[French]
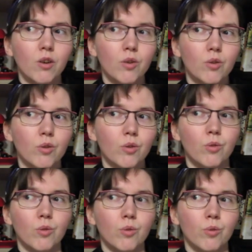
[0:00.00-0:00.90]
Euh,
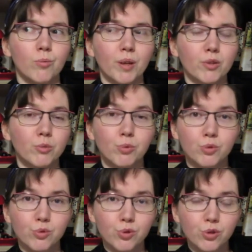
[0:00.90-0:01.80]
on parle de
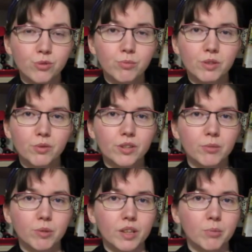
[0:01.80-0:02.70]
beaucoup de choses, mine de ça
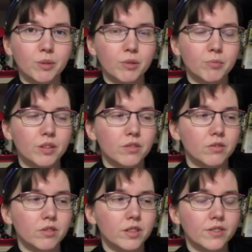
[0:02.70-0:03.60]
paraît pas,
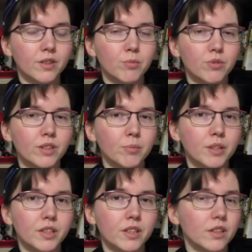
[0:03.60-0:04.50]
mais c'était vraiment
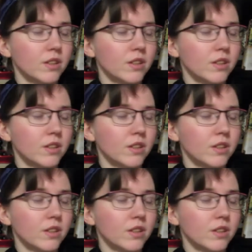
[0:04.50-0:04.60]
sympathique.